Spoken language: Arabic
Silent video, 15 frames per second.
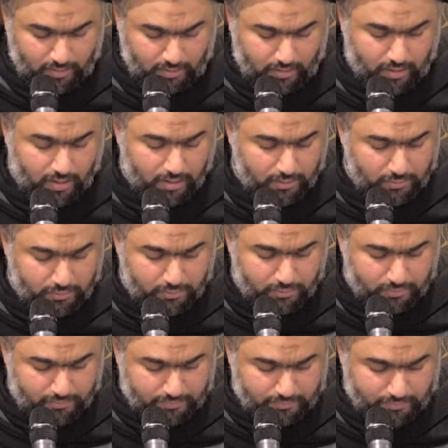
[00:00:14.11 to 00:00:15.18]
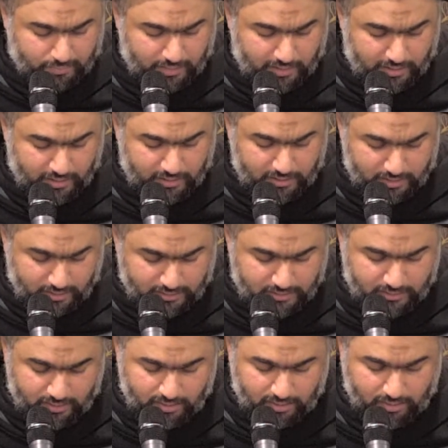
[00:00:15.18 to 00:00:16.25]
قالوا إن
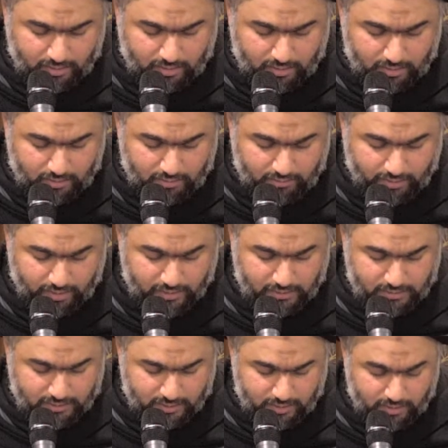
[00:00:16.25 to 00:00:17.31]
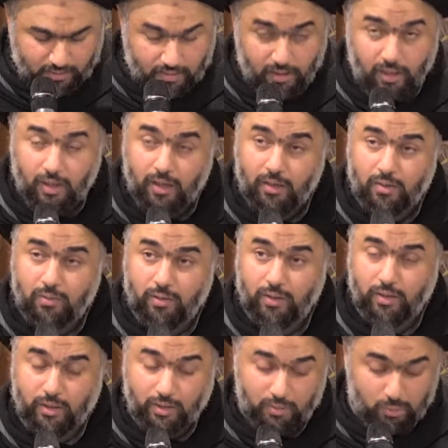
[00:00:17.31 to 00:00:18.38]
يسرق فقد سرق أخ
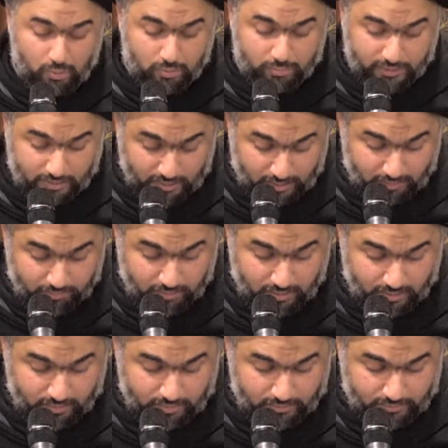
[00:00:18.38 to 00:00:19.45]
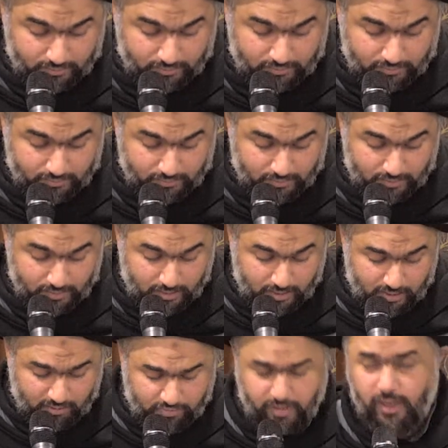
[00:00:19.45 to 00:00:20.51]
له من قبل
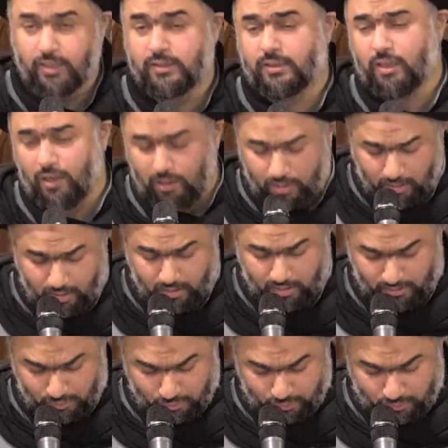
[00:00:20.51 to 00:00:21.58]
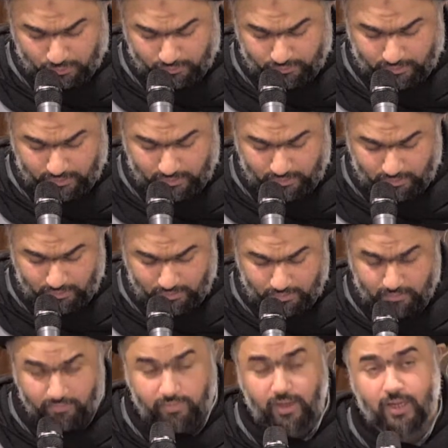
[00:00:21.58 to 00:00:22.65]
فأسرها يوسف
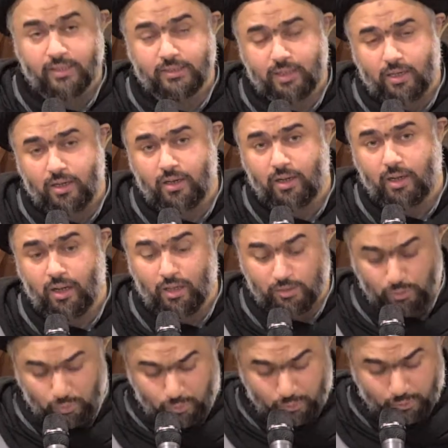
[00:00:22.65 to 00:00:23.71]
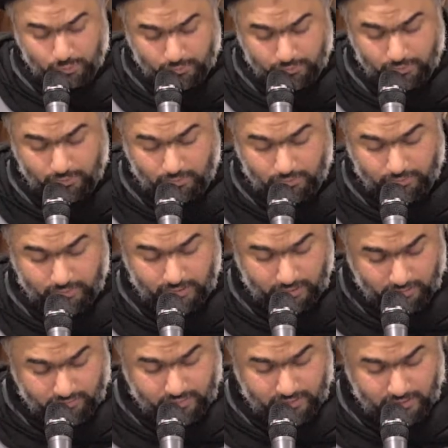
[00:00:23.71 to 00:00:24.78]
فأسرها يوسف في
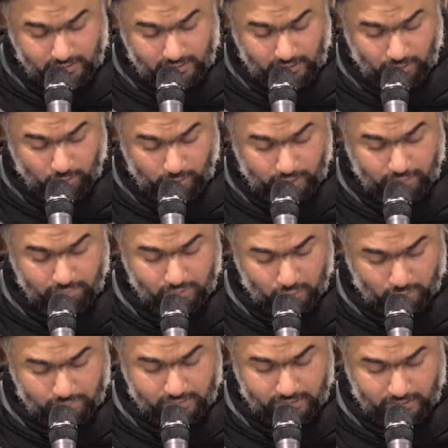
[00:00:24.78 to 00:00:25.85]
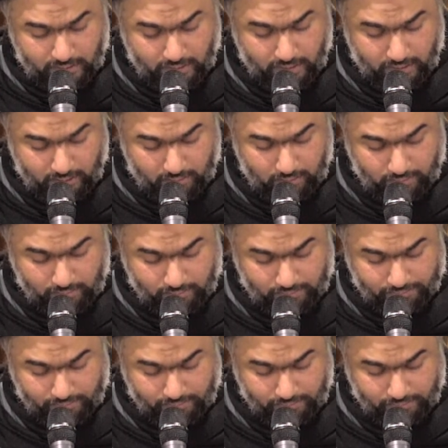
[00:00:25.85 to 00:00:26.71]
نفسه ولم يبدها لهم